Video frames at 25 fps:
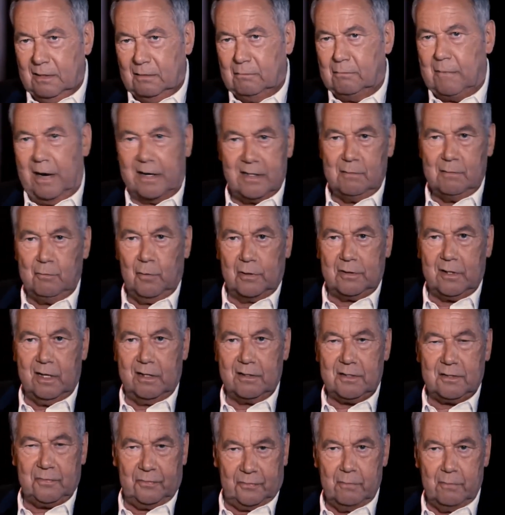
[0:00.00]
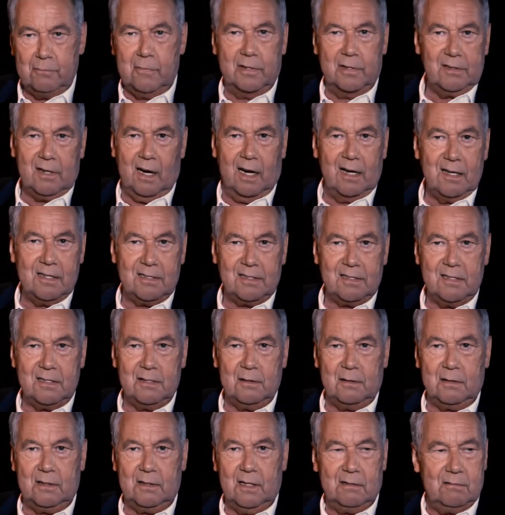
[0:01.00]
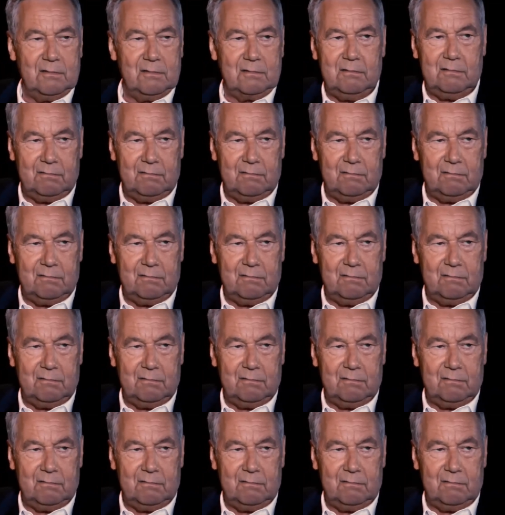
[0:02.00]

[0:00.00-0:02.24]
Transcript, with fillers: meine Mutter ist 35 oder